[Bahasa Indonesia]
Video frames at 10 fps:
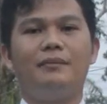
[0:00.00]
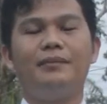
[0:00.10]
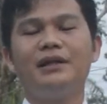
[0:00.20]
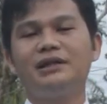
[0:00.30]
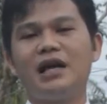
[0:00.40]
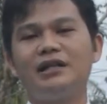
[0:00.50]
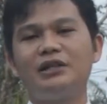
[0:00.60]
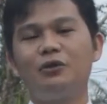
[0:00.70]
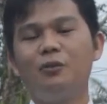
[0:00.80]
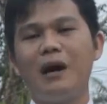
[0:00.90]
Bisa
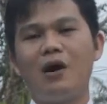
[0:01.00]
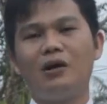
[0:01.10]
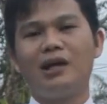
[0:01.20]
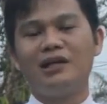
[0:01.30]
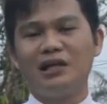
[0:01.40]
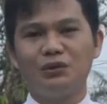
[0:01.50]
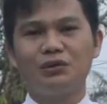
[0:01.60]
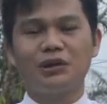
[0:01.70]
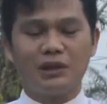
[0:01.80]
diubah oleh Yesus